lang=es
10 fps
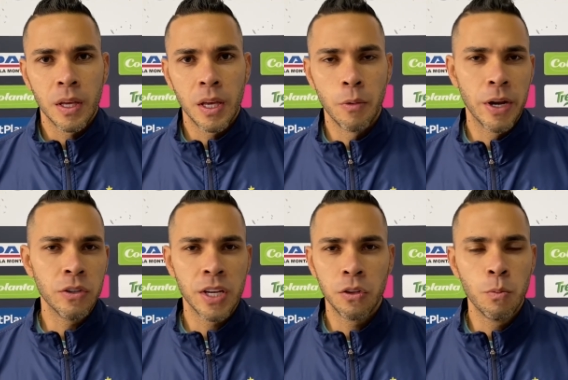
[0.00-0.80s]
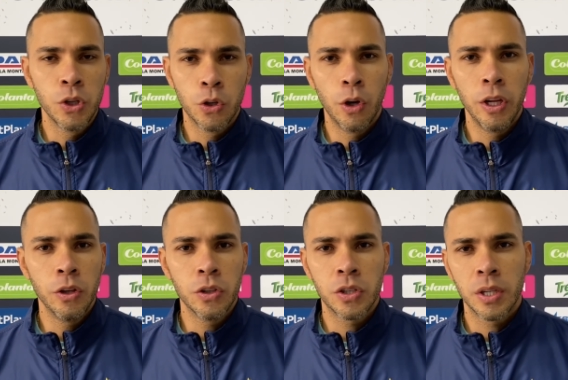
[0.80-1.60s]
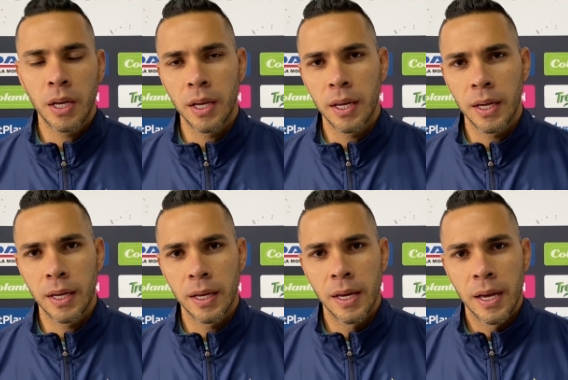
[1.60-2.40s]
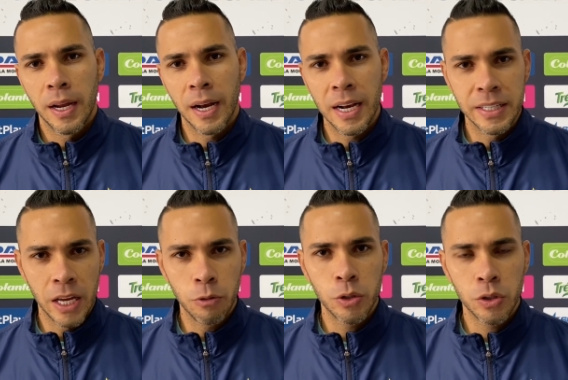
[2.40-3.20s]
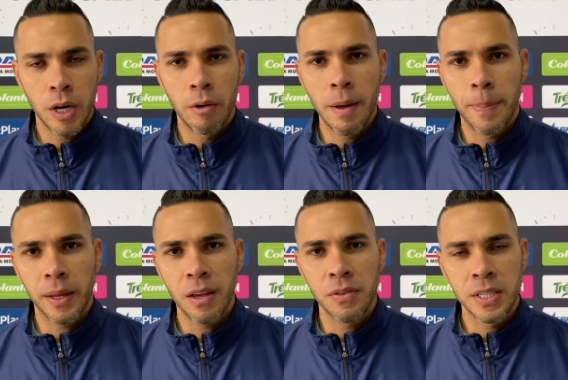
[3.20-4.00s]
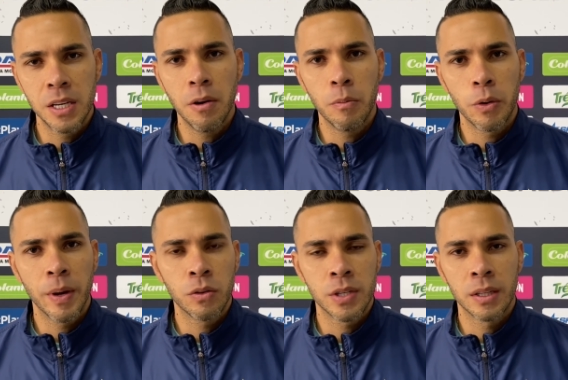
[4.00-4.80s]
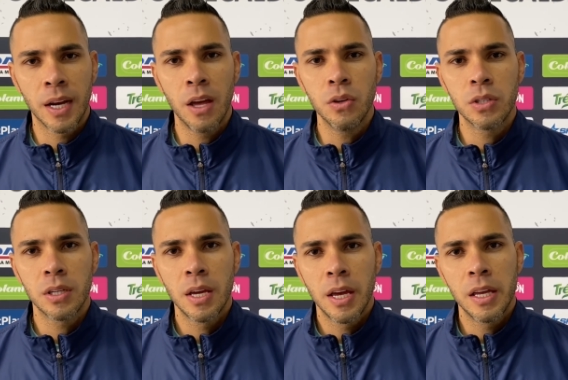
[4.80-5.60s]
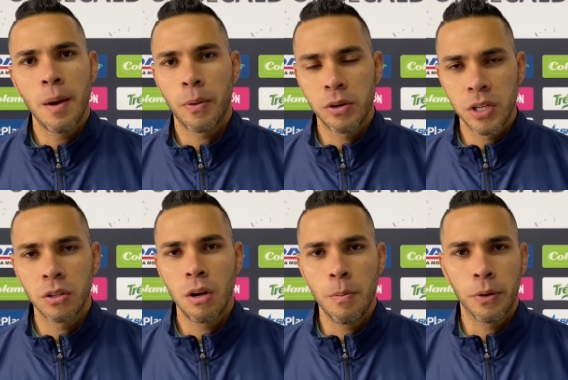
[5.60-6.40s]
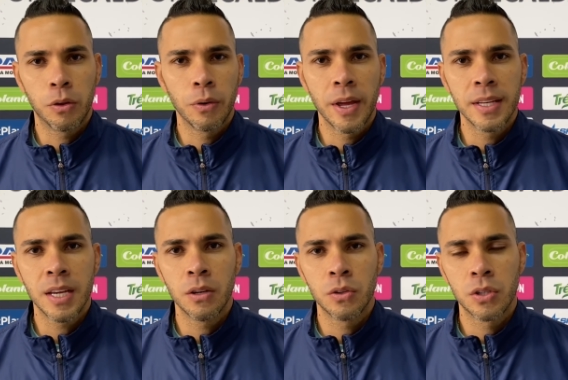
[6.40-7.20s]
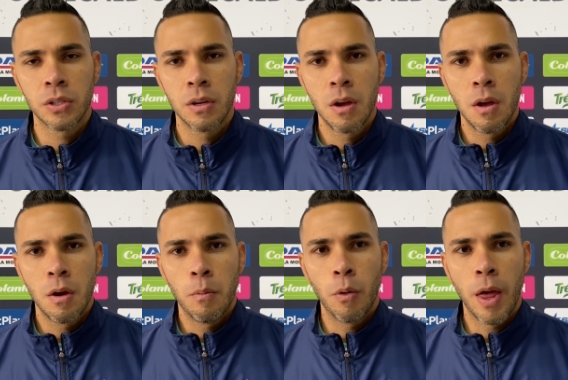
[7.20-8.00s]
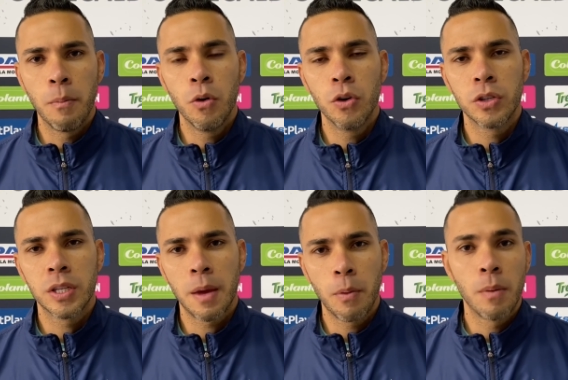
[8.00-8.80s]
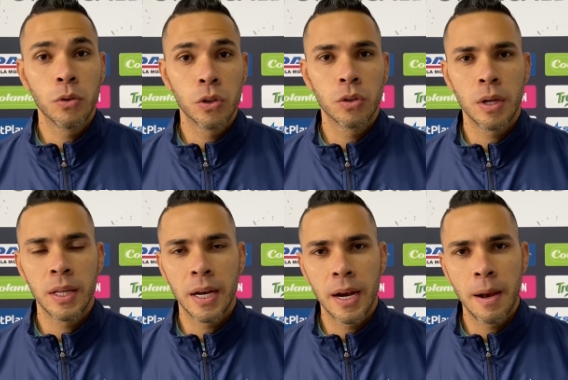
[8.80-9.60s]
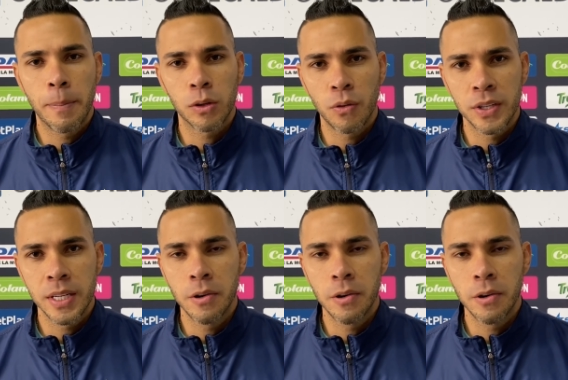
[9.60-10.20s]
Y bueno, siendo muy sólidos, realizando nuestro trabajo en la parte defensiva, muy bien concentrados y aprovechando las oportunidades que nos podamos, que podamos nosotros generar en la parte ofensiva.